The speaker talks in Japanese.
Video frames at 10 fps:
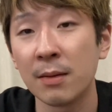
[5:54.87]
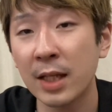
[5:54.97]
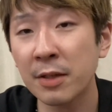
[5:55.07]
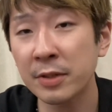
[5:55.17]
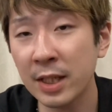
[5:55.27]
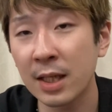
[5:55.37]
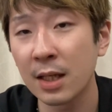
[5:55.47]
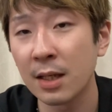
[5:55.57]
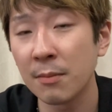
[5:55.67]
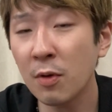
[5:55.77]
逆
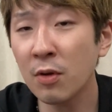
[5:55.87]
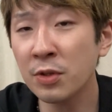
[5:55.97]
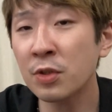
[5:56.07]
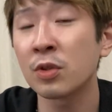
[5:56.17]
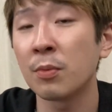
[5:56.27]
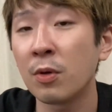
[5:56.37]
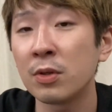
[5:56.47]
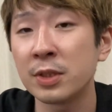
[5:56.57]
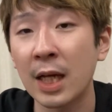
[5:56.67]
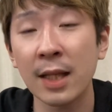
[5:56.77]
にもうちょっと
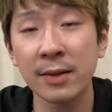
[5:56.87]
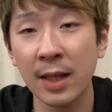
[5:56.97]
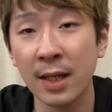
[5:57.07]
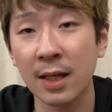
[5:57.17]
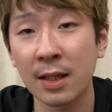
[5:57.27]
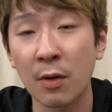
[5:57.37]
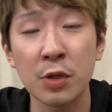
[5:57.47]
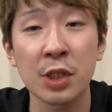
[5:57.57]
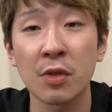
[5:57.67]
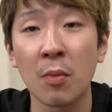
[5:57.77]
ボールに安定感が欲
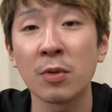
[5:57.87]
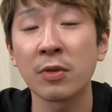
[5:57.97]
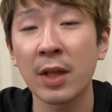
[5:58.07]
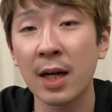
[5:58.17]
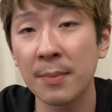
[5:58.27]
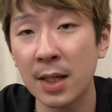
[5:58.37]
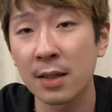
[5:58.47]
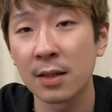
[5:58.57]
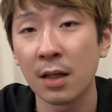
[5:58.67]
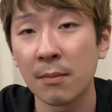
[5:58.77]
しいと思うのであれば、